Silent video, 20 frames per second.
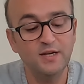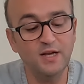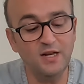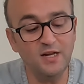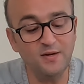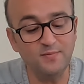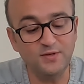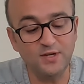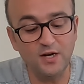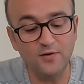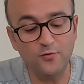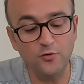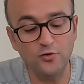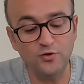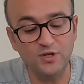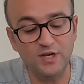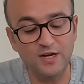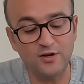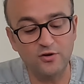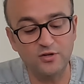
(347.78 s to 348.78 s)
Gelelim
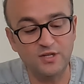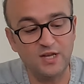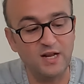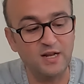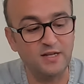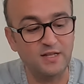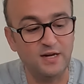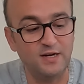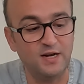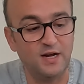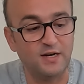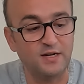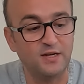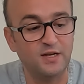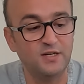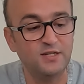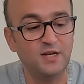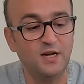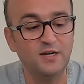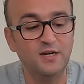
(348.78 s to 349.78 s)
telefonun diğer özelliklerine
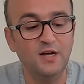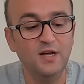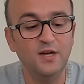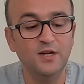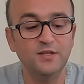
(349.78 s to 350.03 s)
arkadaşlar.